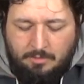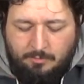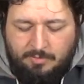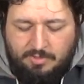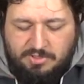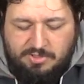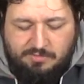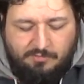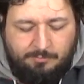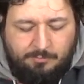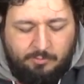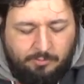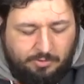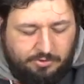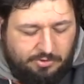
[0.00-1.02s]
come dicevo
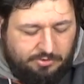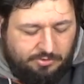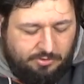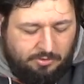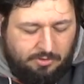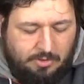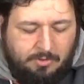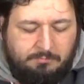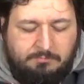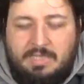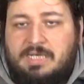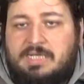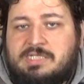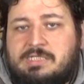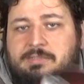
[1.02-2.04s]
appunto ci sono
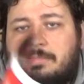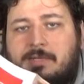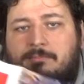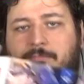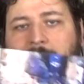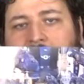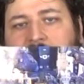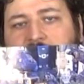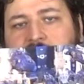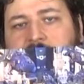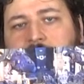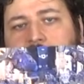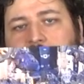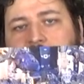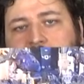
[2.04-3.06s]
bellissime immagini,
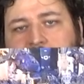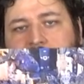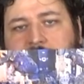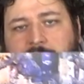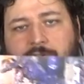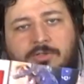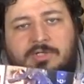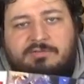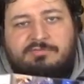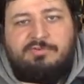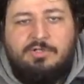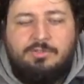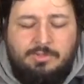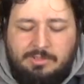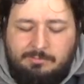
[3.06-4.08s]
illustrazioni,
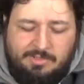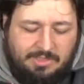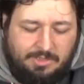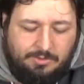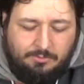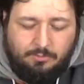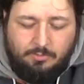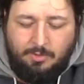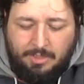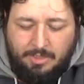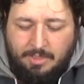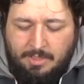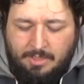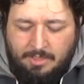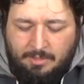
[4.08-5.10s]
foto di
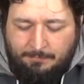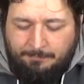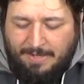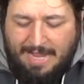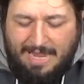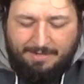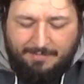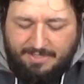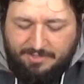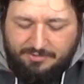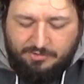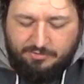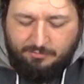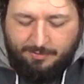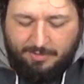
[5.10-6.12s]
miniature
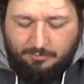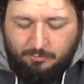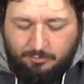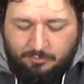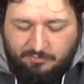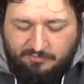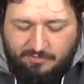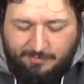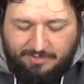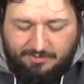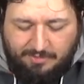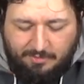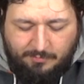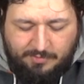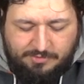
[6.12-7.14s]
primaries soprattutto
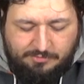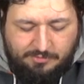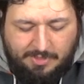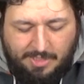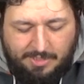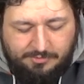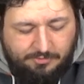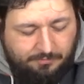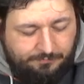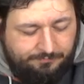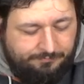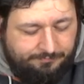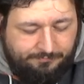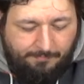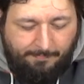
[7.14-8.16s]
ovviamente in questo caso,
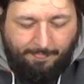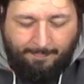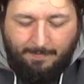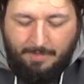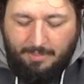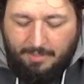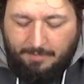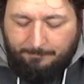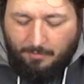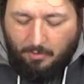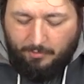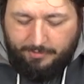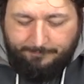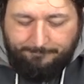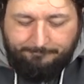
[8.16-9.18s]
e
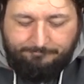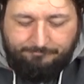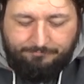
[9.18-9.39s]
poi